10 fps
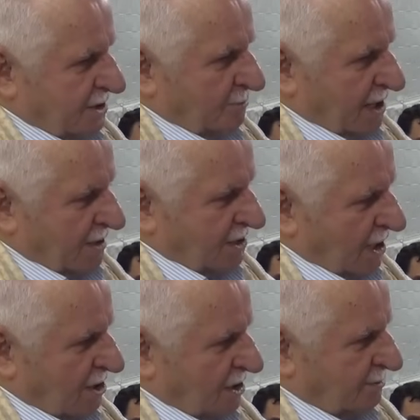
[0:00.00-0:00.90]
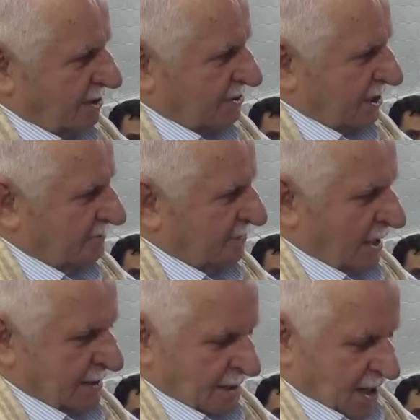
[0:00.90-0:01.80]
kemer altı en kalabalık yer.
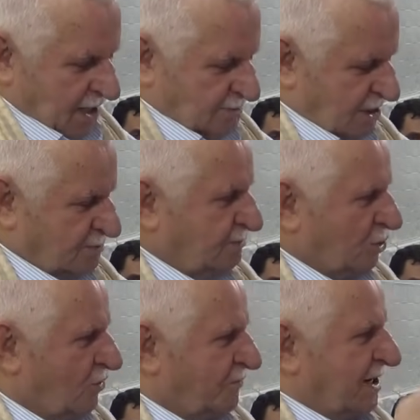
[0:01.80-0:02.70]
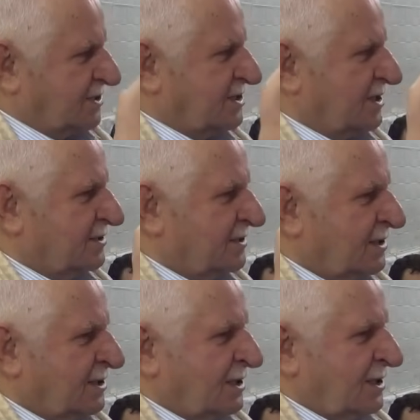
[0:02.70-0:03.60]
Elimize bir mikrofon alsak.
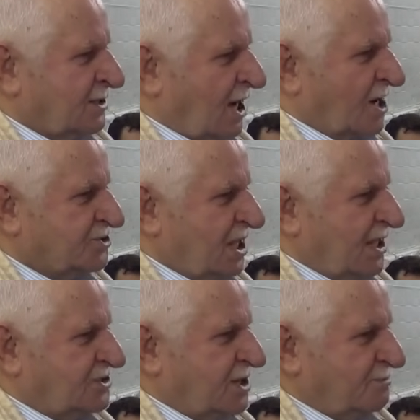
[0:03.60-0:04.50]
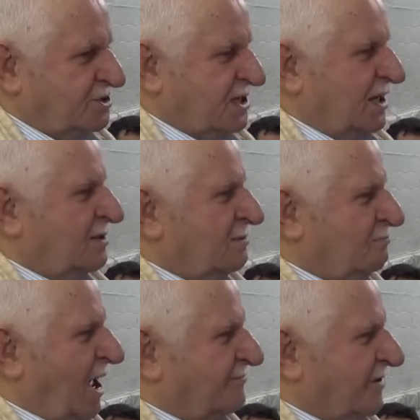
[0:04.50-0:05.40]
Karşıdan geçen birse,
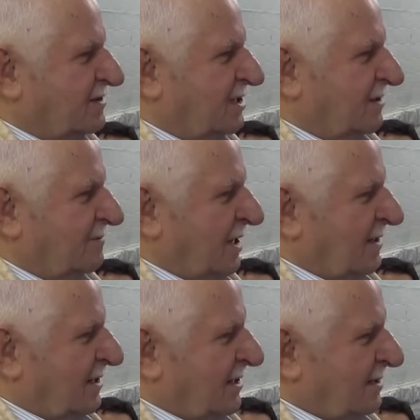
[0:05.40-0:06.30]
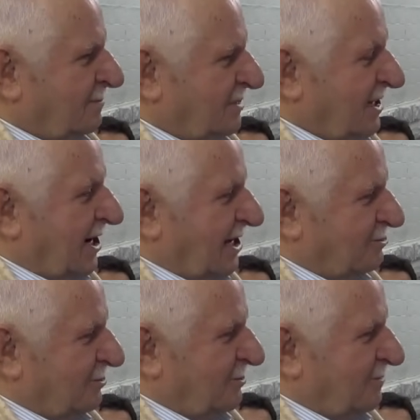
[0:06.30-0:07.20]
beyefendi
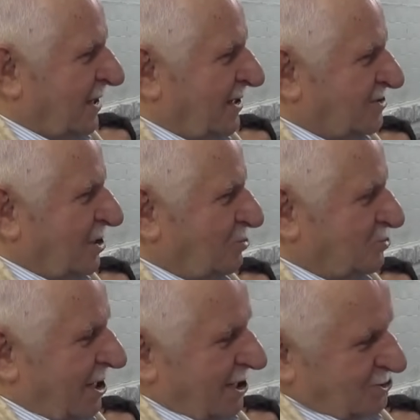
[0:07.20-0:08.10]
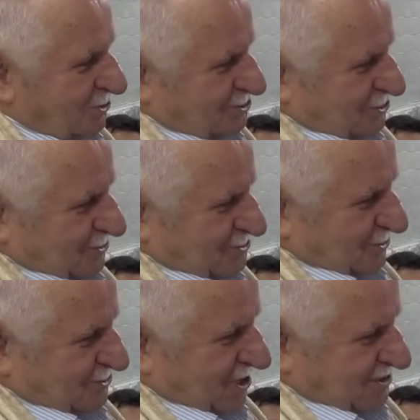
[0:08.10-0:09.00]
dikkatli olun. Size üç tane soru
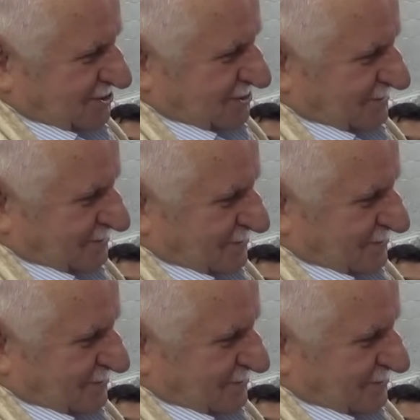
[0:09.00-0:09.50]
soracağız.